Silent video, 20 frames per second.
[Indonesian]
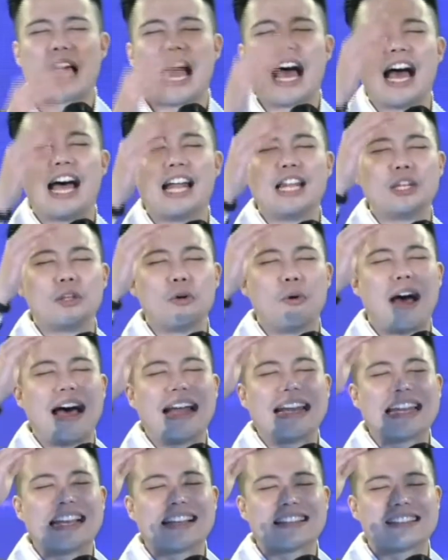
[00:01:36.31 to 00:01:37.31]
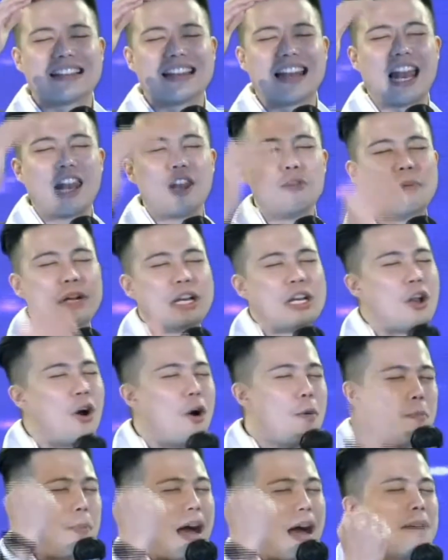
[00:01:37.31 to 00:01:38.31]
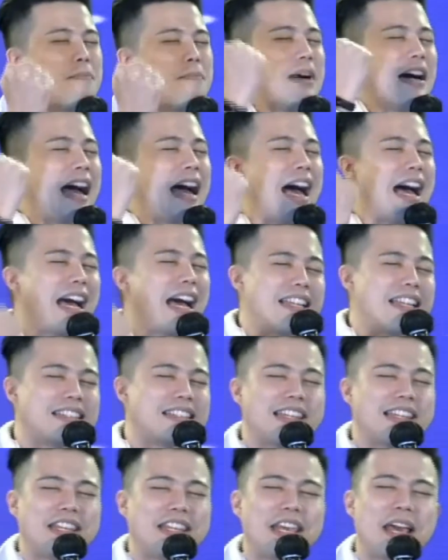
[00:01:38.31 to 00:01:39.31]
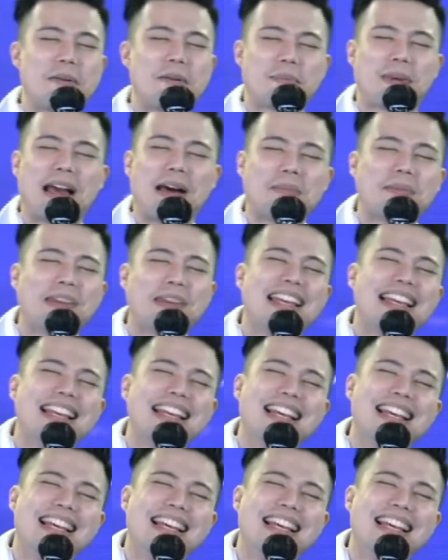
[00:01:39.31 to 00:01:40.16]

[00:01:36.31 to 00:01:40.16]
tangan Tuhan yang selalu menopang mengangkat setiap kami.